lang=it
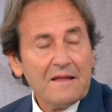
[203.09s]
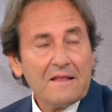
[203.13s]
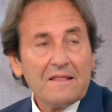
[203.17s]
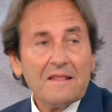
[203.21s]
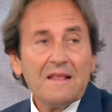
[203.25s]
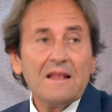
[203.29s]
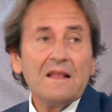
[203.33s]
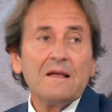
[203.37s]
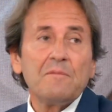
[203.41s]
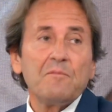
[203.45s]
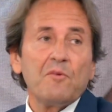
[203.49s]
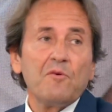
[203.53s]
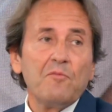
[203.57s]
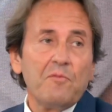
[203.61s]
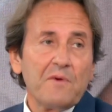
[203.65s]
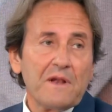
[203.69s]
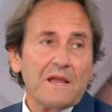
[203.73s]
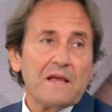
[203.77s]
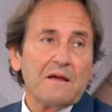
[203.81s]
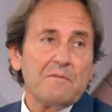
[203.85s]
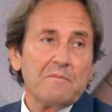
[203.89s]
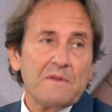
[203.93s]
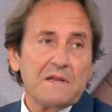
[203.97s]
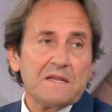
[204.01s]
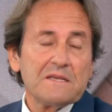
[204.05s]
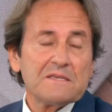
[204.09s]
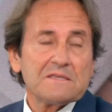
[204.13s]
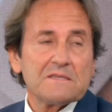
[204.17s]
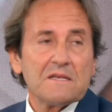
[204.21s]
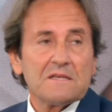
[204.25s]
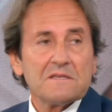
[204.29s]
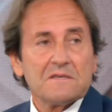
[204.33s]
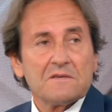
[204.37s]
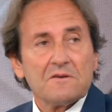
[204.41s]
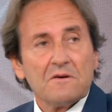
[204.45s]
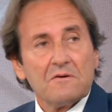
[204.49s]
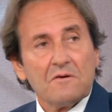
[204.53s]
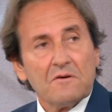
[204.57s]
Nella pubblica
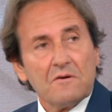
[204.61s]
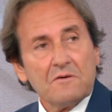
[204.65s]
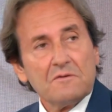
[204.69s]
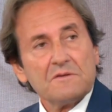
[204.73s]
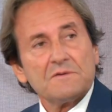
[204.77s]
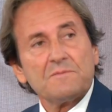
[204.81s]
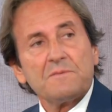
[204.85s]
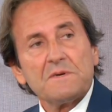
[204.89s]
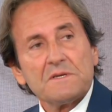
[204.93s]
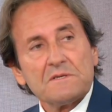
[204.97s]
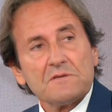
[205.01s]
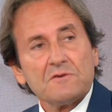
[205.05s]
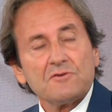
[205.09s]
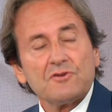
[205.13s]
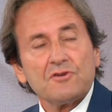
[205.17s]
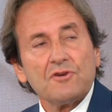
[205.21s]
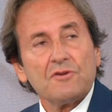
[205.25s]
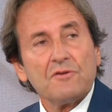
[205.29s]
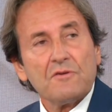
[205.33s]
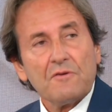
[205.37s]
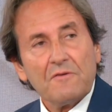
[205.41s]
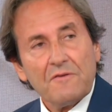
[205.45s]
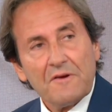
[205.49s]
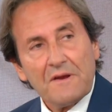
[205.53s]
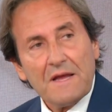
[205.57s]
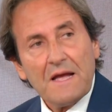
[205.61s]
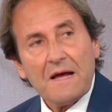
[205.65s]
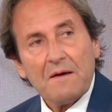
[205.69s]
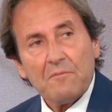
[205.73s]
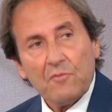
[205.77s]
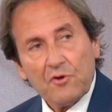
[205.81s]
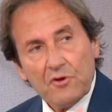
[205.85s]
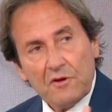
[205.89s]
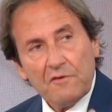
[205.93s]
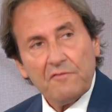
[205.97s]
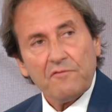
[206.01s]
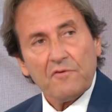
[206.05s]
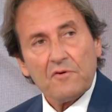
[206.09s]
amministrazione noi spesso ci
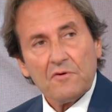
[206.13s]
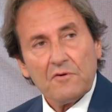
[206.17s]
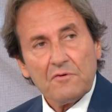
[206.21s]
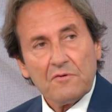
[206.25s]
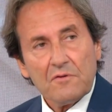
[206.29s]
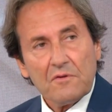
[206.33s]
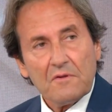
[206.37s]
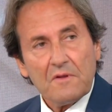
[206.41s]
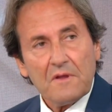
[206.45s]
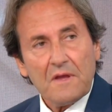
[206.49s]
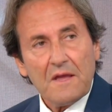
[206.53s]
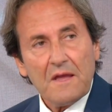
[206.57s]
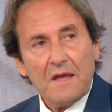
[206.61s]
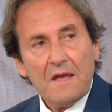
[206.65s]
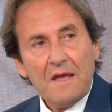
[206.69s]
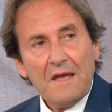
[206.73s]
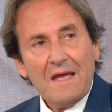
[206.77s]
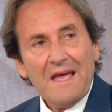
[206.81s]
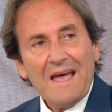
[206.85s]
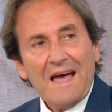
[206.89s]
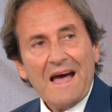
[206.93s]
troviamo di fronte